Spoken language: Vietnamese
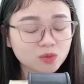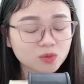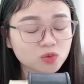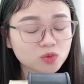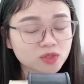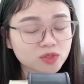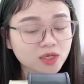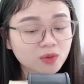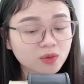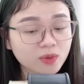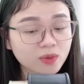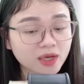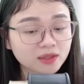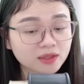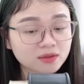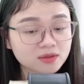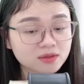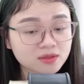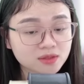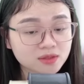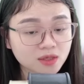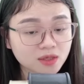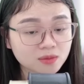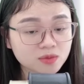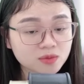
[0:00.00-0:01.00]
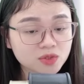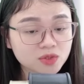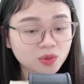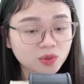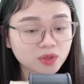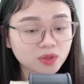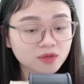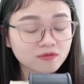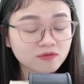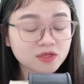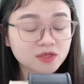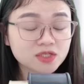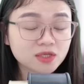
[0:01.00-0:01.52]
Ông chủ ra ngoài từ sớm
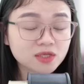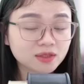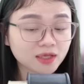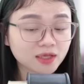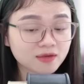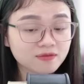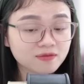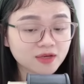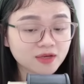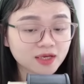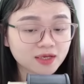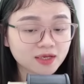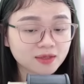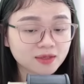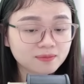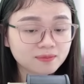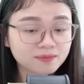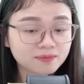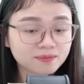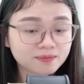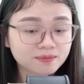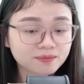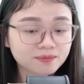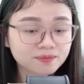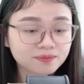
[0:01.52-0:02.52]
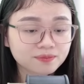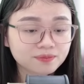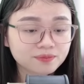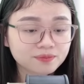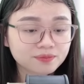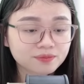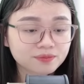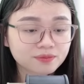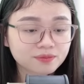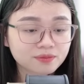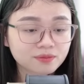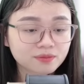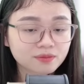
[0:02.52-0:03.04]
rồi Vẫn chưa thấy về
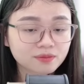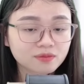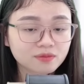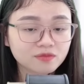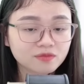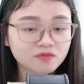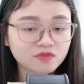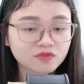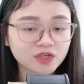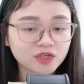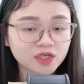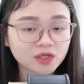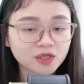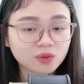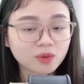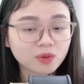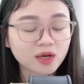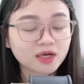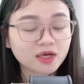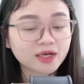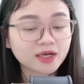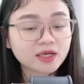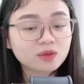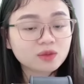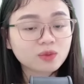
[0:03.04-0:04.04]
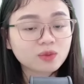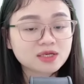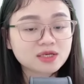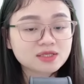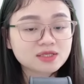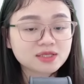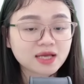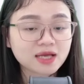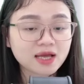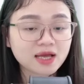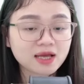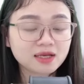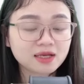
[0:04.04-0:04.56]
vì khoảng cách
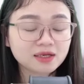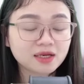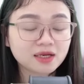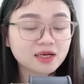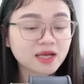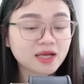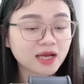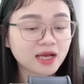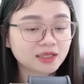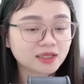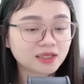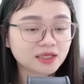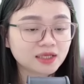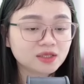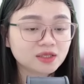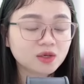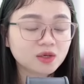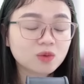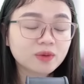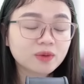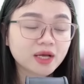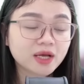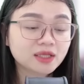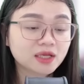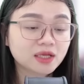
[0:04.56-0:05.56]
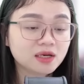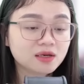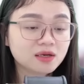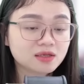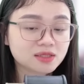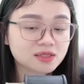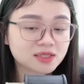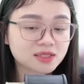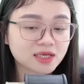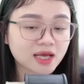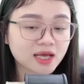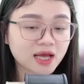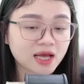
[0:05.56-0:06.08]
quá xa Nên Hải Thịnh không nghe thấy
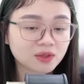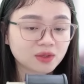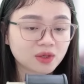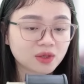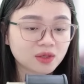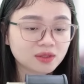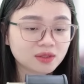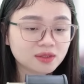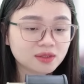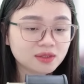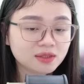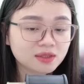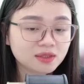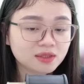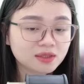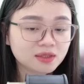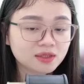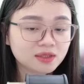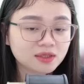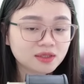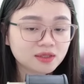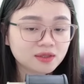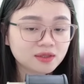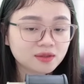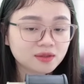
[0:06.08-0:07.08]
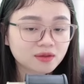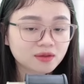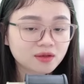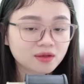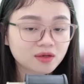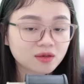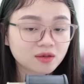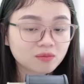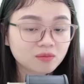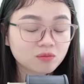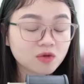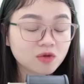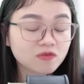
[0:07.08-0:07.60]
lời chị Hà nói
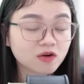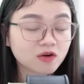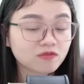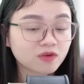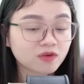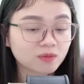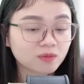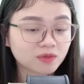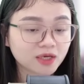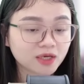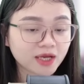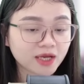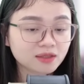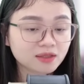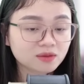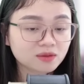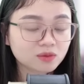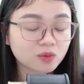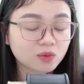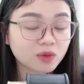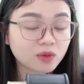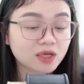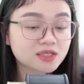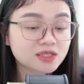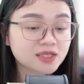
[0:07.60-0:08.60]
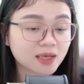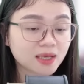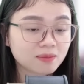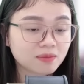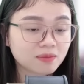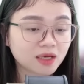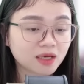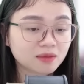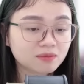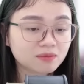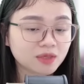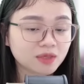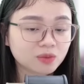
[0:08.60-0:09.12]
Bước vào phòng khách Cô đã
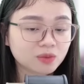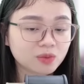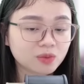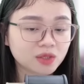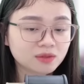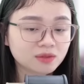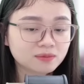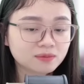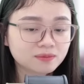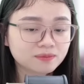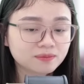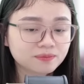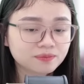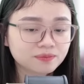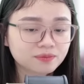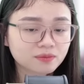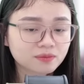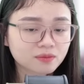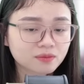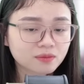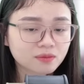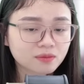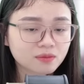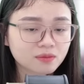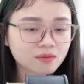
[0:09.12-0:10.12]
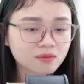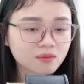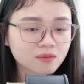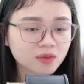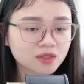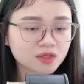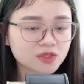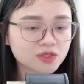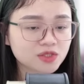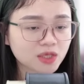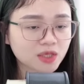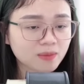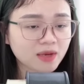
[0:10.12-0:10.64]
chạm mặt Minh Quân
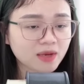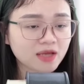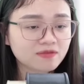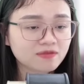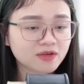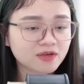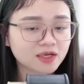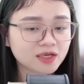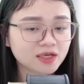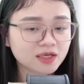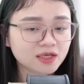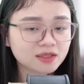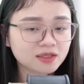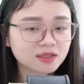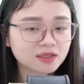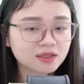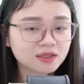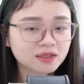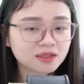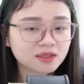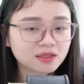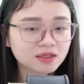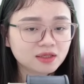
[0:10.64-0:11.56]
Xem lại về đây